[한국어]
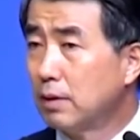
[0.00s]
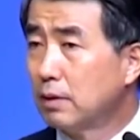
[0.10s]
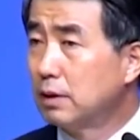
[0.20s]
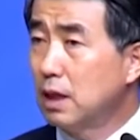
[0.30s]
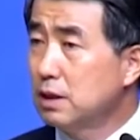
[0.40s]

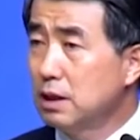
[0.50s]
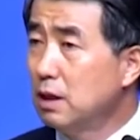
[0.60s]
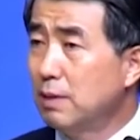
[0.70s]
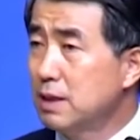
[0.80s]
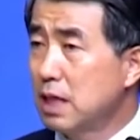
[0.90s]
그 당시
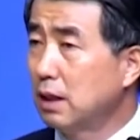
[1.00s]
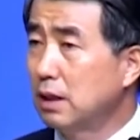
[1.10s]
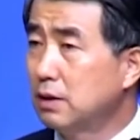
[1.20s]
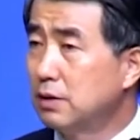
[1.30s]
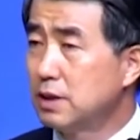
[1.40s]
일반
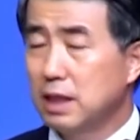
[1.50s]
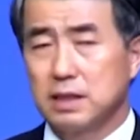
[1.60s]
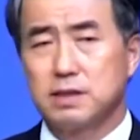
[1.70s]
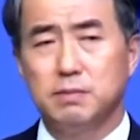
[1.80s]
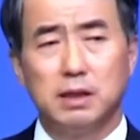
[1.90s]
장례는 그렇지
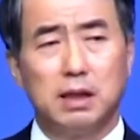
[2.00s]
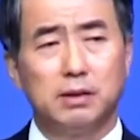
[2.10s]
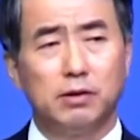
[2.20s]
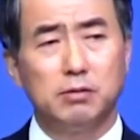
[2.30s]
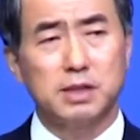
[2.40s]
않았습니다.
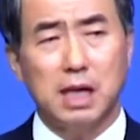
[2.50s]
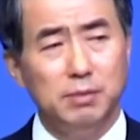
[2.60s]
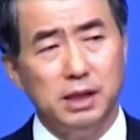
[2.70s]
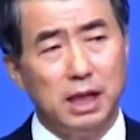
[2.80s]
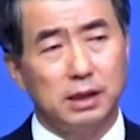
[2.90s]
여러분,
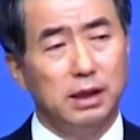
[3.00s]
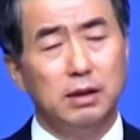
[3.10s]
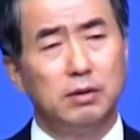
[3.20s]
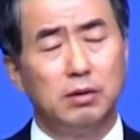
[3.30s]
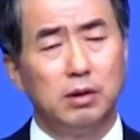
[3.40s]
3일이
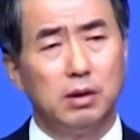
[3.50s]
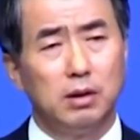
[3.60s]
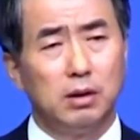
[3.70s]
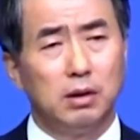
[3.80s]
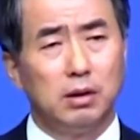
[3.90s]
아니에요.
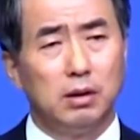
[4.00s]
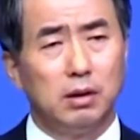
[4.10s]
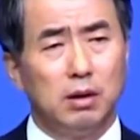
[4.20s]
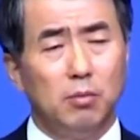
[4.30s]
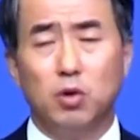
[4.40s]

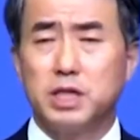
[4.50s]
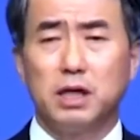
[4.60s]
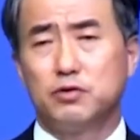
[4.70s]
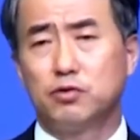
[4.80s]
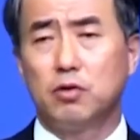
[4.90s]

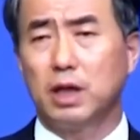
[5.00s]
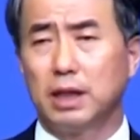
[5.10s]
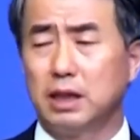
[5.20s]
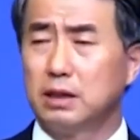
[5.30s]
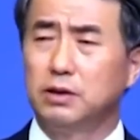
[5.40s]
모세가 죽고
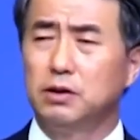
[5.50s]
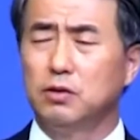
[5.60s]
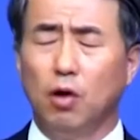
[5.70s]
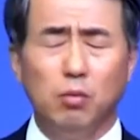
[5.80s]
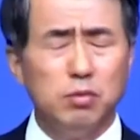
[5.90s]
나니까 그들은
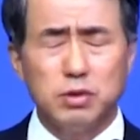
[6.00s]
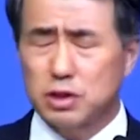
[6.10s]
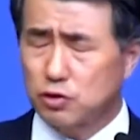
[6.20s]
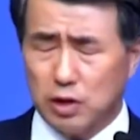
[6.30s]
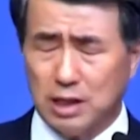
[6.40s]

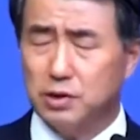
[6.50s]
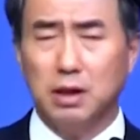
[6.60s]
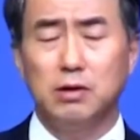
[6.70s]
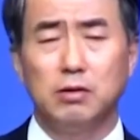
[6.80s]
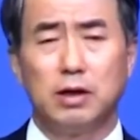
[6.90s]
너무
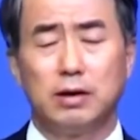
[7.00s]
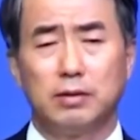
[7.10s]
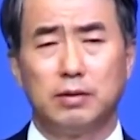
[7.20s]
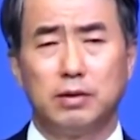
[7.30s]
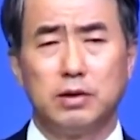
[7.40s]
좌절한 거예요.
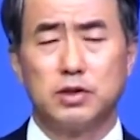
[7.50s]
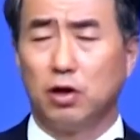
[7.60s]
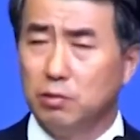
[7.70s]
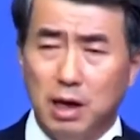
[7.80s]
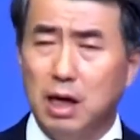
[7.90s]

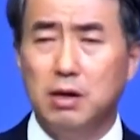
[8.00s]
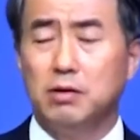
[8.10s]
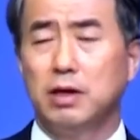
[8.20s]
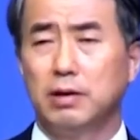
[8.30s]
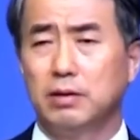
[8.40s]
절망한
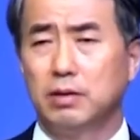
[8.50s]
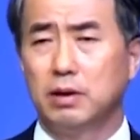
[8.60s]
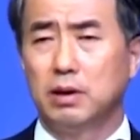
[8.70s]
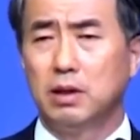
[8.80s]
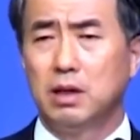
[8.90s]
거예요.
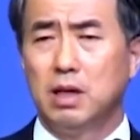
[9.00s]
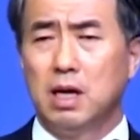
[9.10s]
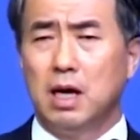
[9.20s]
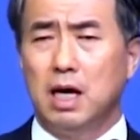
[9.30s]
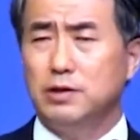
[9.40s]

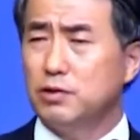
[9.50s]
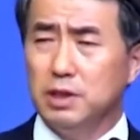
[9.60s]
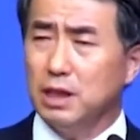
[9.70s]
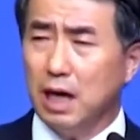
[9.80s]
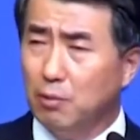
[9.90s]
할 수
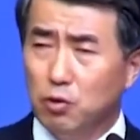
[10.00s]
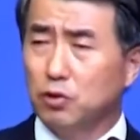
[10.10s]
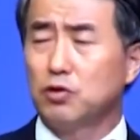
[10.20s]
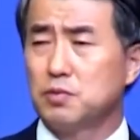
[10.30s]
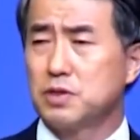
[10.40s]
있는 게
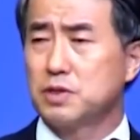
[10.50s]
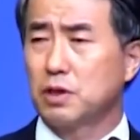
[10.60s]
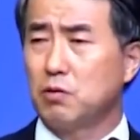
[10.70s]
아무것도 없었어요.